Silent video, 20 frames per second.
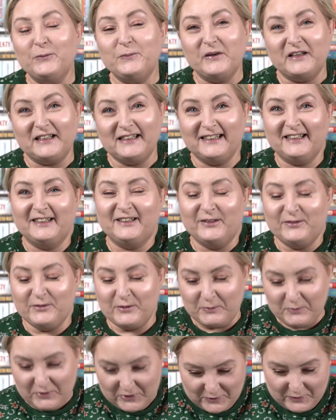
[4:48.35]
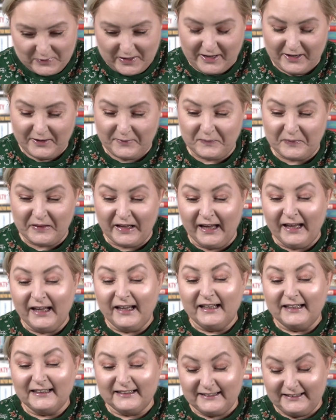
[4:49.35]
parsknęłam śmiechem.
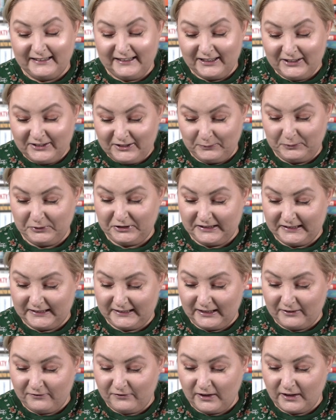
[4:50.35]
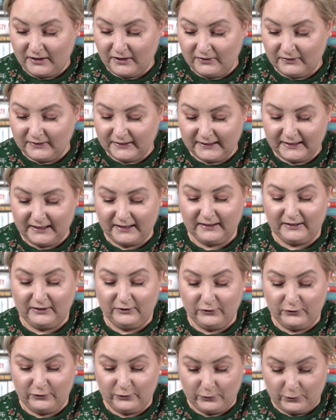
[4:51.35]
Zdjęcie przedstawiające
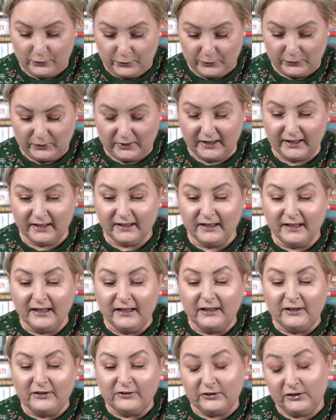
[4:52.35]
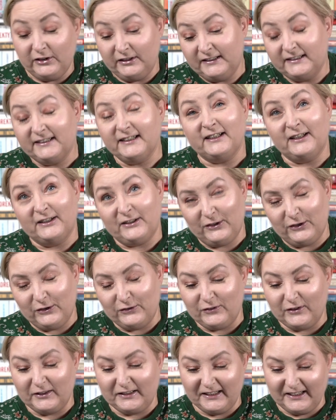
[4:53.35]
Nową Hutę, dzielnicę
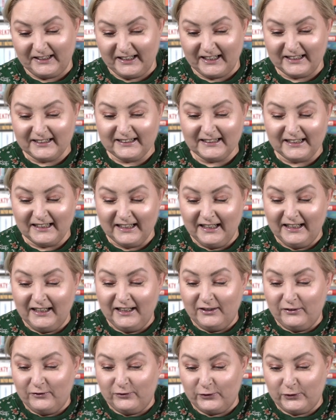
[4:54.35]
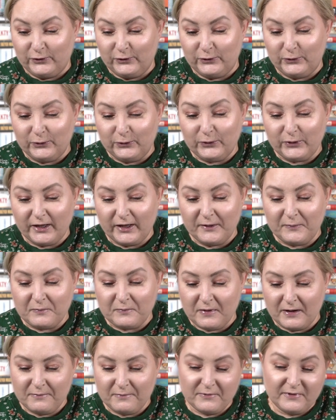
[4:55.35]
Krakowa teraz, w której
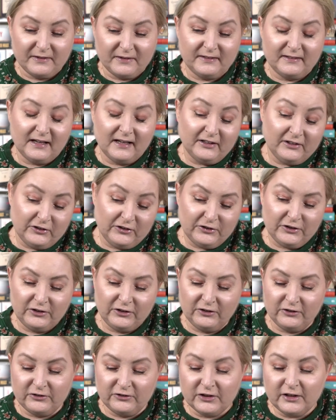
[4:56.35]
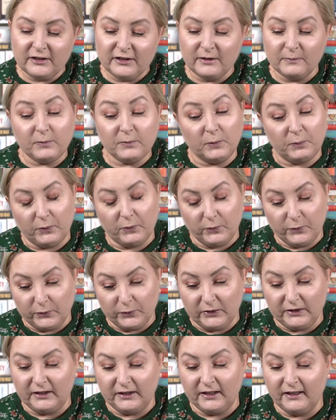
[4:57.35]
mamy, zdaje się, niedzielne
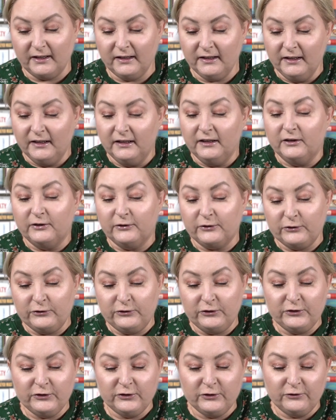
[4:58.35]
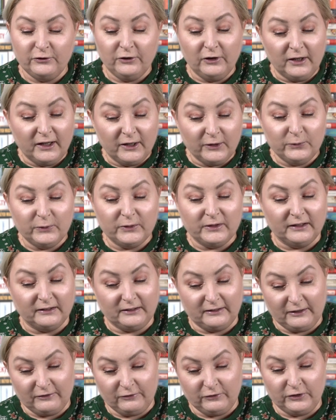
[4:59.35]
popołudnie, rodziny wyległy na
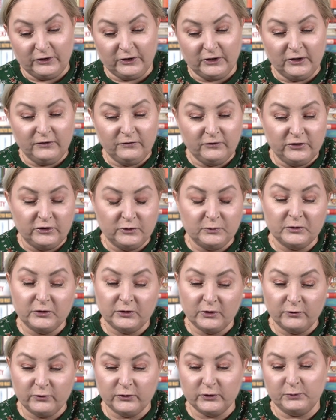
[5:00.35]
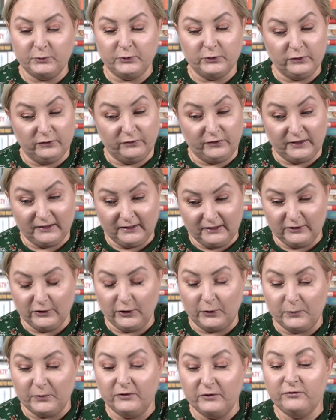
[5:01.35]
trawniki, widzimy nowo zbudowane
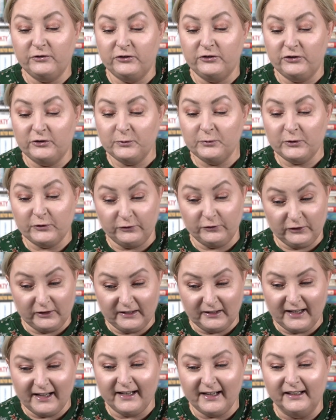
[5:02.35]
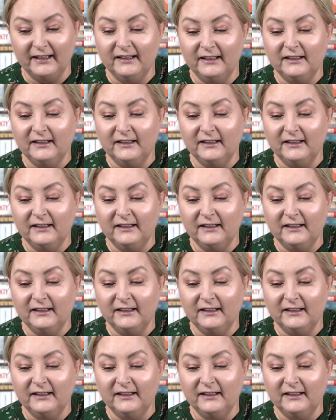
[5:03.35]
domy, widzimy w tle